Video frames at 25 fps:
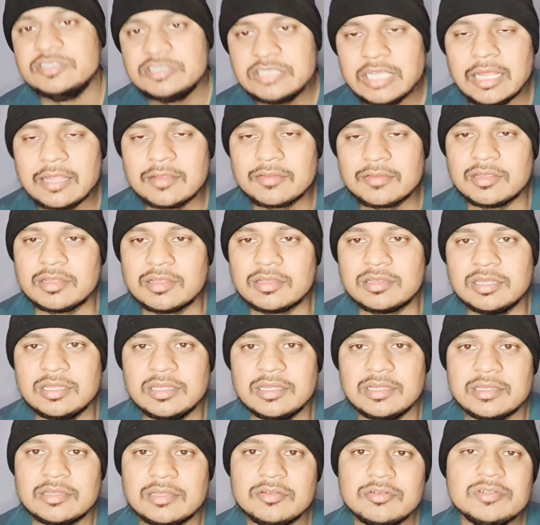जा सकते
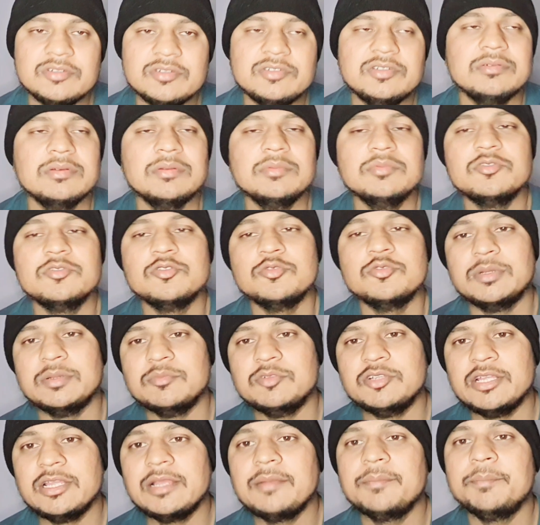हैं क्योंकि शिवम दुबे
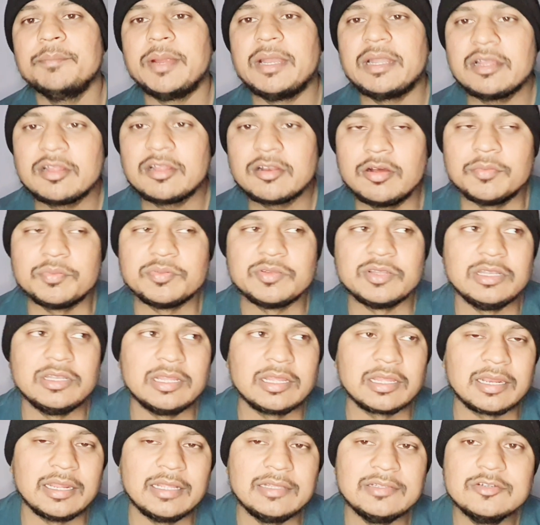मुझे एक बेटर ऑप्शन
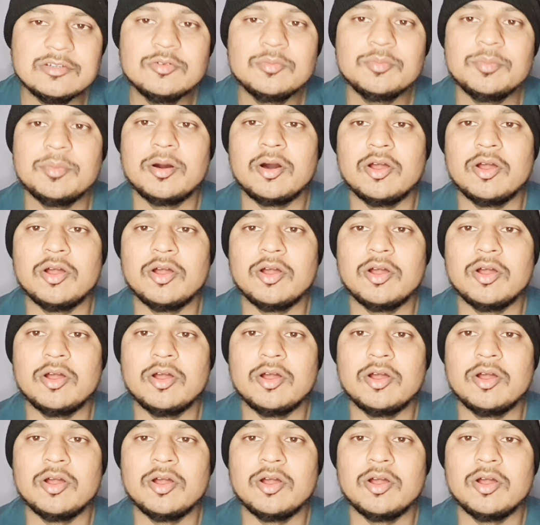लग रहा है जो